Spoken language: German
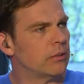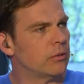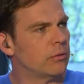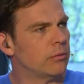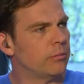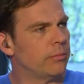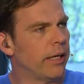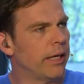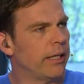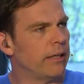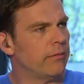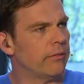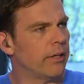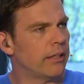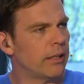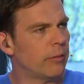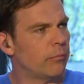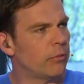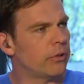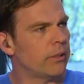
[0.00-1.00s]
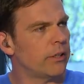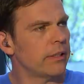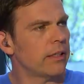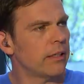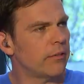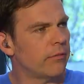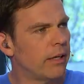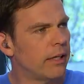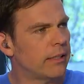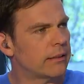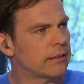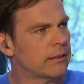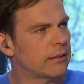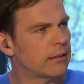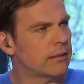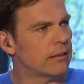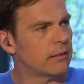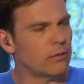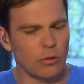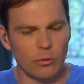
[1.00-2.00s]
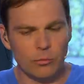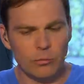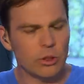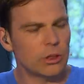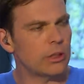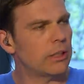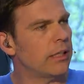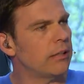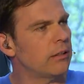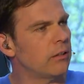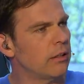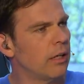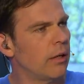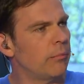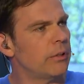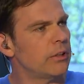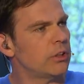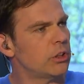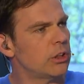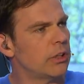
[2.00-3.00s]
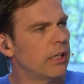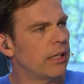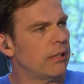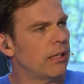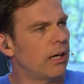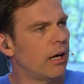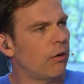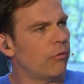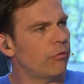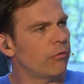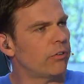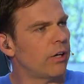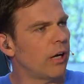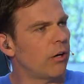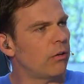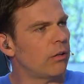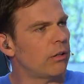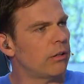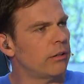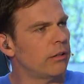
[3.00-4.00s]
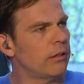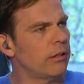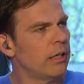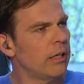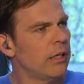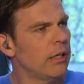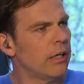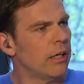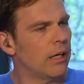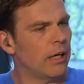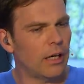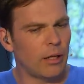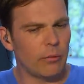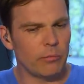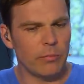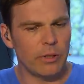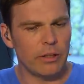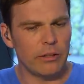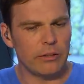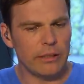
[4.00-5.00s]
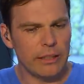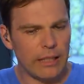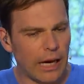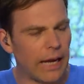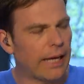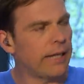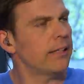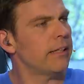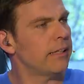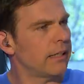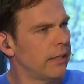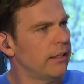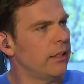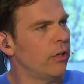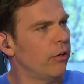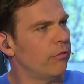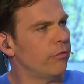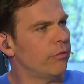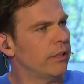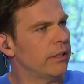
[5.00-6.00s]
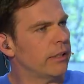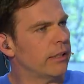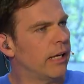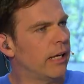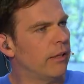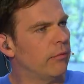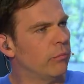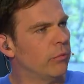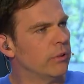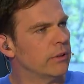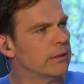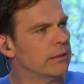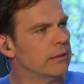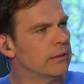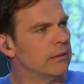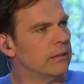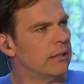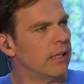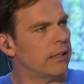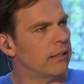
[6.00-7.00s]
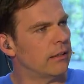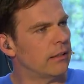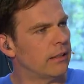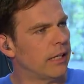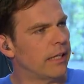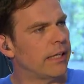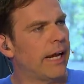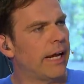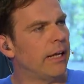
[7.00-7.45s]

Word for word: zu bringen, weil da möglicherweise Umstände oder Missstände auftauchen, ja. Ähm, die eigentlich an die Öffentlichkeit müssten, dann, ja. dann